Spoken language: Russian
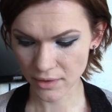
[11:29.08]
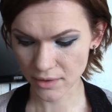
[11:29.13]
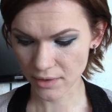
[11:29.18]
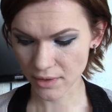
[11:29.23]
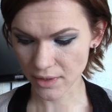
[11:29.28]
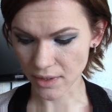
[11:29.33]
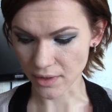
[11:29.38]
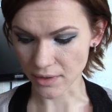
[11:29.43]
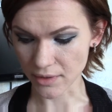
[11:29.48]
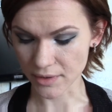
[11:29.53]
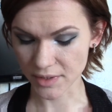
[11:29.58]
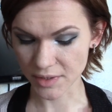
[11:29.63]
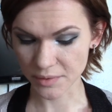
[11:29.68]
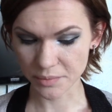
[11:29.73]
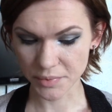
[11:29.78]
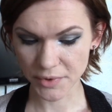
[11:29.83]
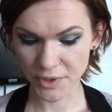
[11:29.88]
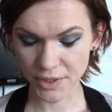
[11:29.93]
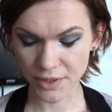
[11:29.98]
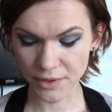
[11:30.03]
Так,
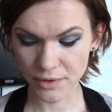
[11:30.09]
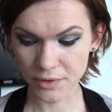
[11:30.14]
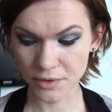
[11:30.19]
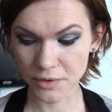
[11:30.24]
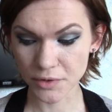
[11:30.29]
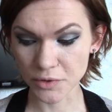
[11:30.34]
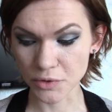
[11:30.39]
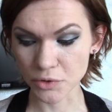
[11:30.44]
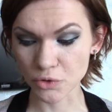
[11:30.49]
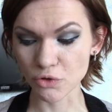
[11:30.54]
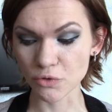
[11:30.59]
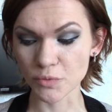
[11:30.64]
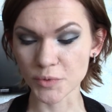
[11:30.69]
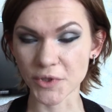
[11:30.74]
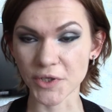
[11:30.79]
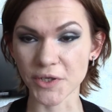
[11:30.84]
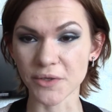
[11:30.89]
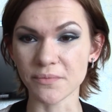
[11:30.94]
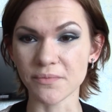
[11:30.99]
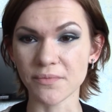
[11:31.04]
теперь
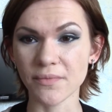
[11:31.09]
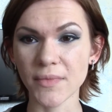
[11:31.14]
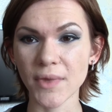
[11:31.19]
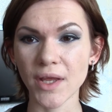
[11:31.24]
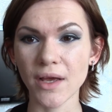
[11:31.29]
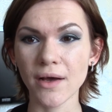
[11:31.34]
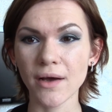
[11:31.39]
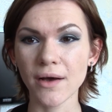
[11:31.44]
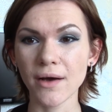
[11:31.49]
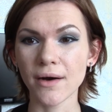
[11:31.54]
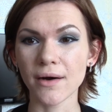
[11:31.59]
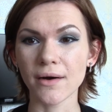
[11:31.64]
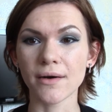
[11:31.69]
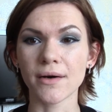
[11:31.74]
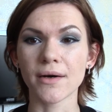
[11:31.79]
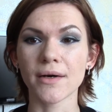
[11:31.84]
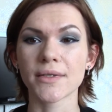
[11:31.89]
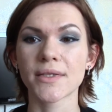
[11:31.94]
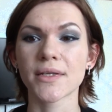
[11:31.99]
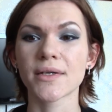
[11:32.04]
губки.
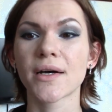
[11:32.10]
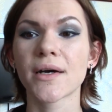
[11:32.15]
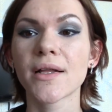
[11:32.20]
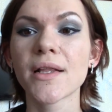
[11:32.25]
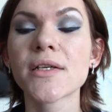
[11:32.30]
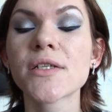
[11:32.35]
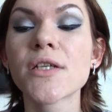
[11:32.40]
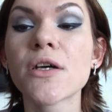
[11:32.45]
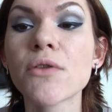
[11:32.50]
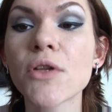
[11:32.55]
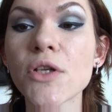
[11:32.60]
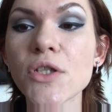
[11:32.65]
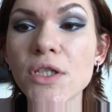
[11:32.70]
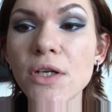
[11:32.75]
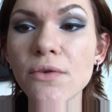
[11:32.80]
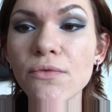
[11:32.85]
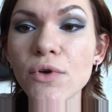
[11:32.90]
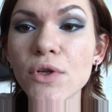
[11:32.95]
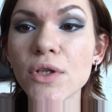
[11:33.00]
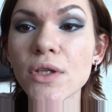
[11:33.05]
А, так как глаза у нас
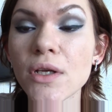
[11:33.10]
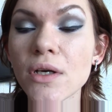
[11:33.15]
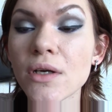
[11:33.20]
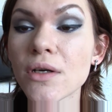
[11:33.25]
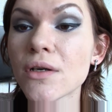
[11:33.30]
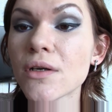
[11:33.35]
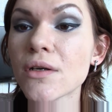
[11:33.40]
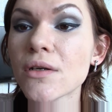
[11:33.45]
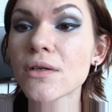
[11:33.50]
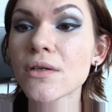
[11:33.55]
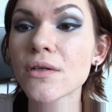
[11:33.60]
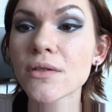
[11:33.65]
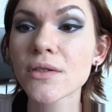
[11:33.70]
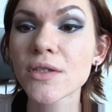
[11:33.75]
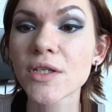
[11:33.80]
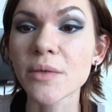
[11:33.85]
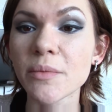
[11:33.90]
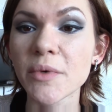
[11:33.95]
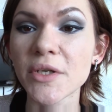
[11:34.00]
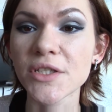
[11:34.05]
довольно
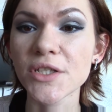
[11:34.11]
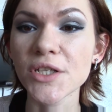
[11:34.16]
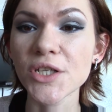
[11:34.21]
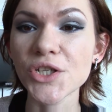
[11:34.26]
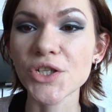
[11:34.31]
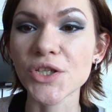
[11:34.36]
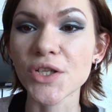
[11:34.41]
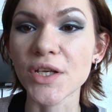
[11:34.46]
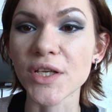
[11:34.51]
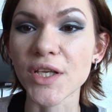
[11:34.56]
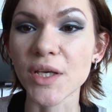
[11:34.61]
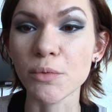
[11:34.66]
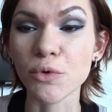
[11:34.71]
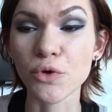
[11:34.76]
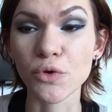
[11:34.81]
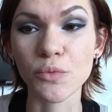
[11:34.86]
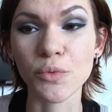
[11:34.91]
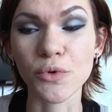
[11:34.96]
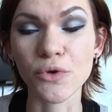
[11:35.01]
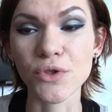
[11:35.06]
драматичные, я
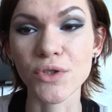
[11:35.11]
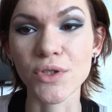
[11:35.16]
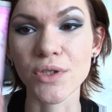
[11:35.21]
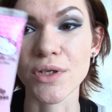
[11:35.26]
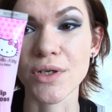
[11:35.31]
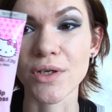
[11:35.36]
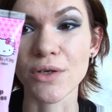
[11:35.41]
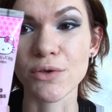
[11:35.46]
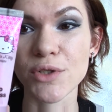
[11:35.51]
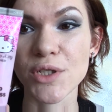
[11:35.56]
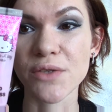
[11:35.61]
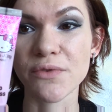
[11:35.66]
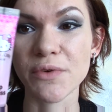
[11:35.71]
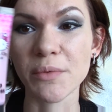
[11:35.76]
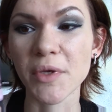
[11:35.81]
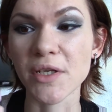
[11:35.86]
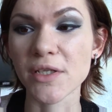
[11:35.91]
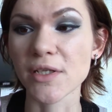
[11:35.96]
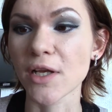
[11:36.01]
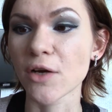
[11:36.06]
беру просто розовый
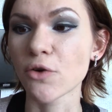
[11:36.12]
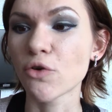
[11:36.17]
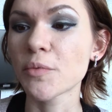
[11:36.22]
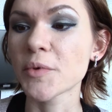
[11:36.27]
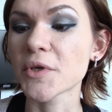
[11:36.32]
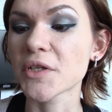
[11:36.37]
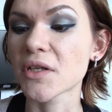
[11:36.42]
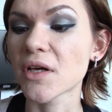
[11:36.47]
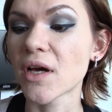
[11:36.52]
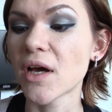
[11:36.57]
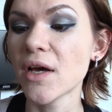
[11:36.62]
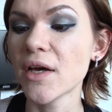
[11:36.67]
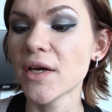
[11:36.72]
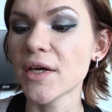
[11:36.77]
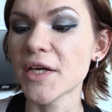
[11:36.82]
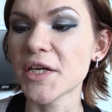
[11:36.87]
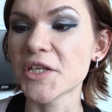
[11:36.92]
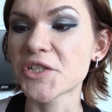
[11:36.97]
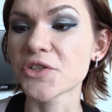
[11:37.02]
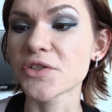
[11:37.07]
блеск для губ. Это
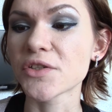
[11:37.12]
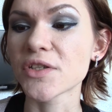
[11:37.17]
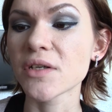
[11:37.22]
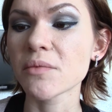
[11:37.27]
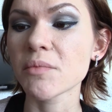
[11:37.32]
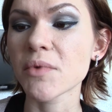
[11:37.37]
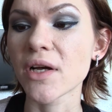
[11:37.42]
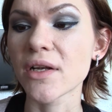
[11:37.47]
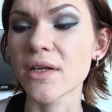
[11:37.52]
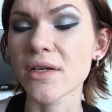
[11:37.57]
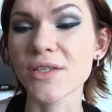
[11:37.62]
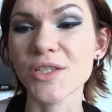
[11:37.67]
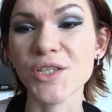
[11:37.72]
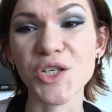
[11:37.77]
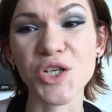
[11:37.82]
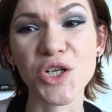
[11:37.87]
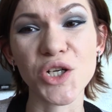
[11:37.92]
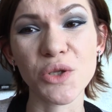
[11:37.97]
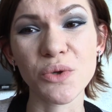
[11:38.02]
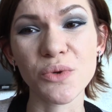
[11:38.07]
H&M коллекции
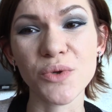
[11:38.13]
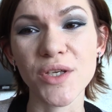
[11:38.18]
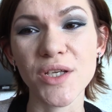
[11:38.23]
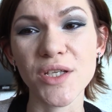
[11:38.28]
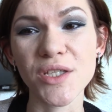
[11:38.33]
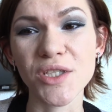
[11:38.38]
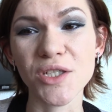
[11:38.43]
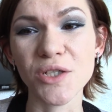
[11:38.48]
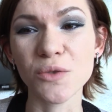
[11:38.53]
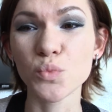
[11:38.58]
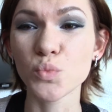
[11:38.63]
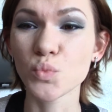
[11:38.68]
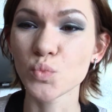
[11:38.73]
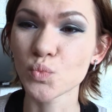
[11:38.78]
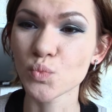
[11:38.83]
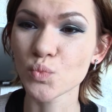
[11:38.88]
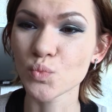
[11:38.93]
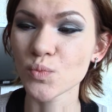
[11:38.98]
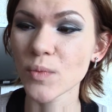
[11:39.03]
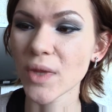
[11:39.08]
Hello Kitty
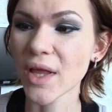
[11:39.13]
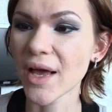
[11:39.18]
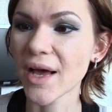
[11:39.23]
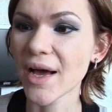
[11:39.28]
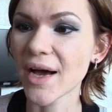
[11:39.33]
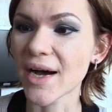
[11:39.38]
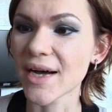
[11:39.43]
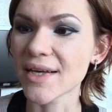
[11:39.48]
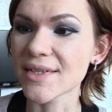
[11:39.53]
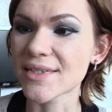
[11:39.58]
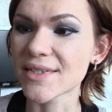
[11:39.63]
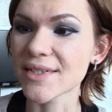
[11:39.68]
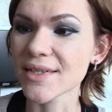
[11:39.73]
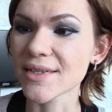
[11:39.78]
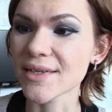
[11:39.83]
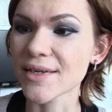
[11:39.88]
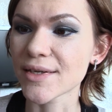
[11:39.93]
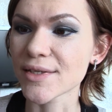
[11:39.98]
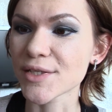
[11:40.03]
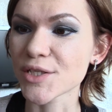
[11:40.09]

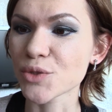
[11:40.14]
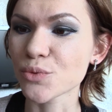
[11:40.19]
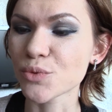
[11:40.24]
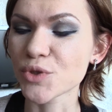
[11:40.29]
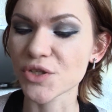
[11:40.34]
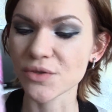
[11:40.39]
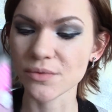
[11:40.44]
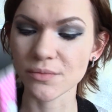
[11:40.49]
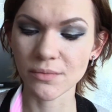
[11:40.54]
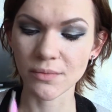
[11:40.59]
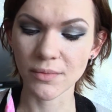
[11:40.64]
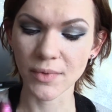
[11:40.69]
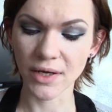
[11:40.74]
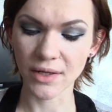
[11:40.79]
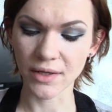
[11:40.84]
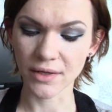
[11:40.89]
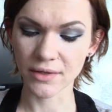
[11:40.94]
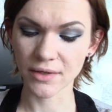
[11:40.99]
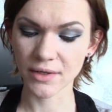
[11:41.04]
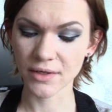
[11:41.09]
оттенка Switch
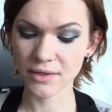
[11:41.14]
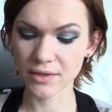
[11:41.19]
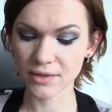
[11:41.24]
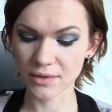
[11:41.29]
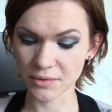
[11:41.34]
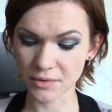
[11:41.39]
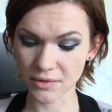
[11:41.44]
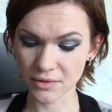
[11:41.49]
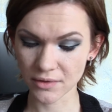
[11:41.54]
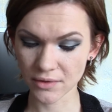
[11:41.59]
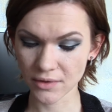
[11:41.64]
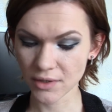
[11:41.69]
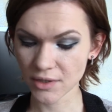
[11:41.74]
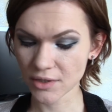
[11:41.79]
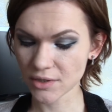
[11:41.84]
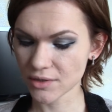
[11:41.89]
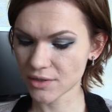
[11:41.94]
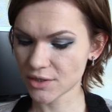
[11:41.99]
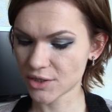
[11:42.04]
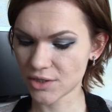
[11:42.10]
Melon. Это
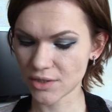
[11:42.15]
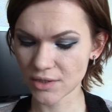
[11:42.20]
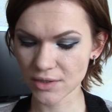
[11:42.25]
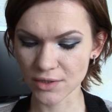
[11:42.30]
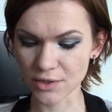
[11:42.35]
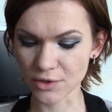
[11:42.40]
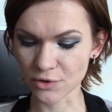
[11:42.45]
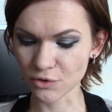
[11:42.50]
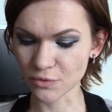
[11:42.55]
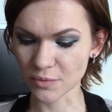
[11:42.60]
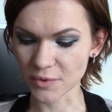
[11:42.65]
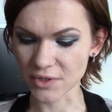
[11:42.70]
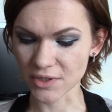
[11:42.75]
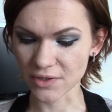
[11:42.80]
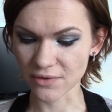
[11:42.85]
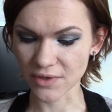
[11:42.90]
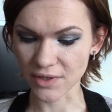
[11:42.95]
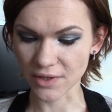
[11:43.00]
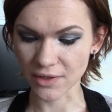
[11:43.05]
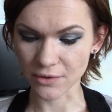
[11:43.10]
Чисто тупо
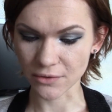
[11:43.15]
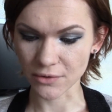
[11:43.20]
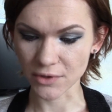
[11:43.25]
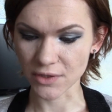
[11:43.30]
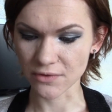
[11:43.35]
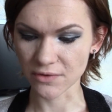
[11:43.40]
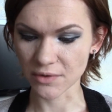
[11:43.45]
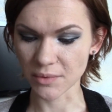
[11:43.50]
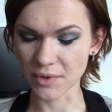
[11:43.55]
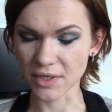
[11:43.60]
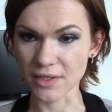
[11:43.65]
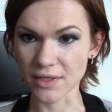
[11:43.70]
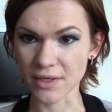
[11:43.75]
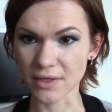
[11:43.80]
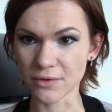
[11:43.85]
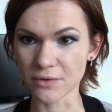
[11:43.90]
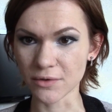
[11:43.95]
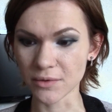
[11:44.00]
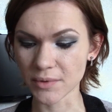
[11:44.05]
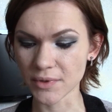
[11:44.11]
светло-розовый блеск для
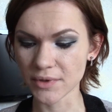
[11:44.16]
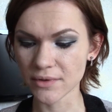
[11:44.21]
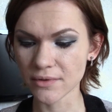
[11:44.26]
губ.